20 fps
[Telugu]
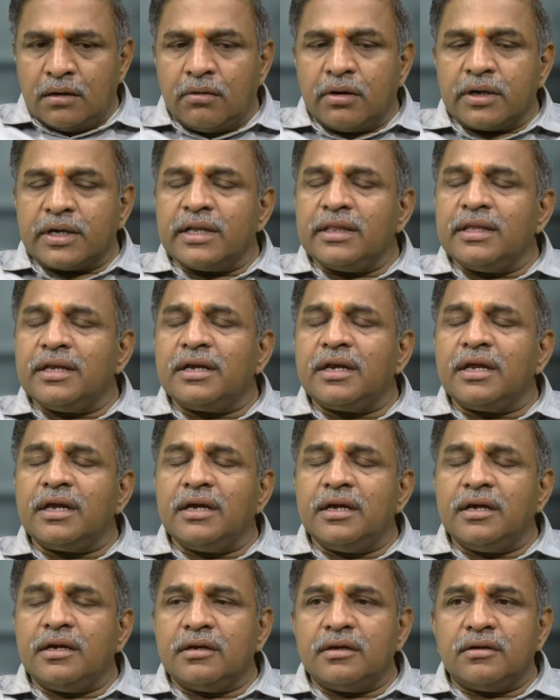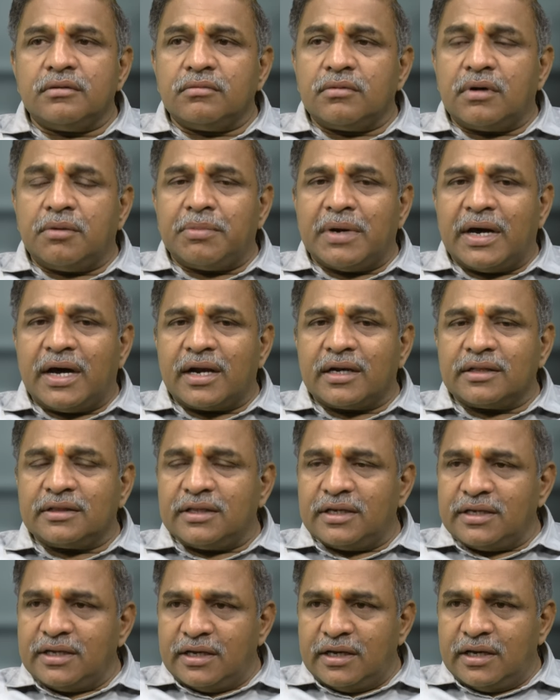ఒకటి ఏంటంటే భారత
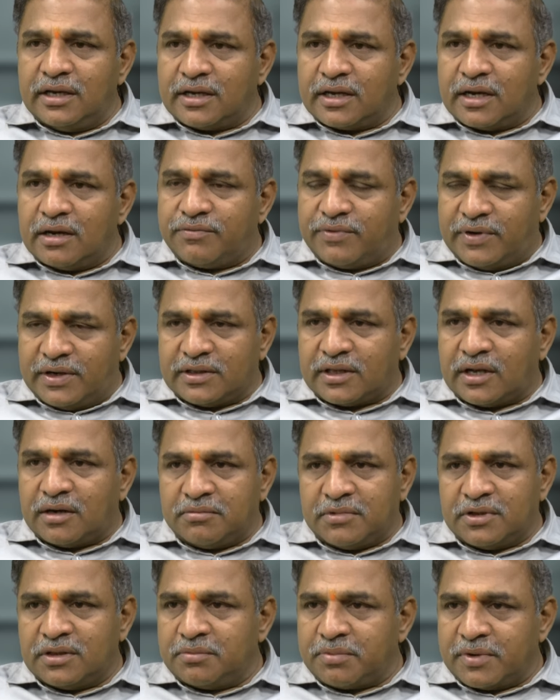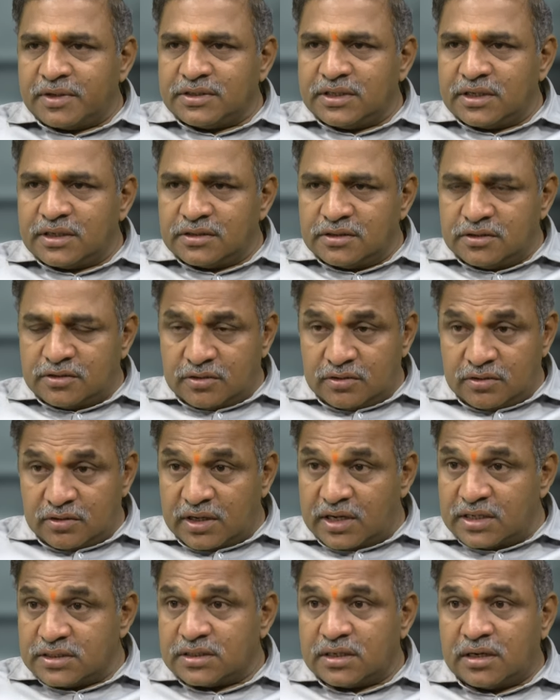ఎన్నికల ఫలితాల మీద ప్రత్యేకించి తెలుగు
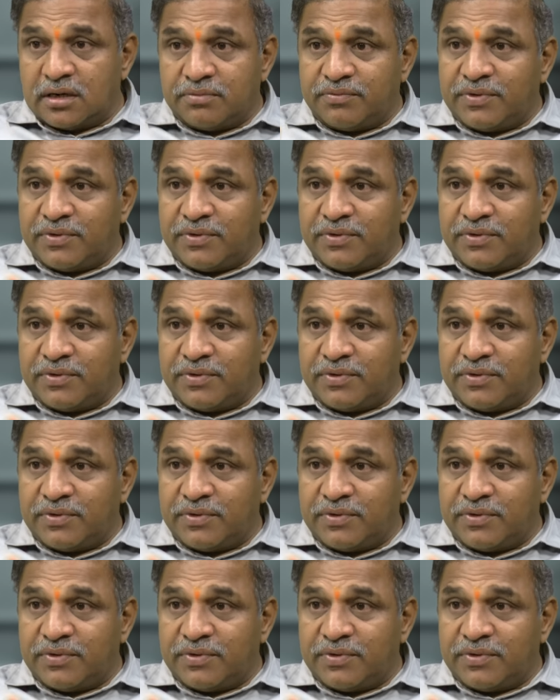రాష్ట్రాల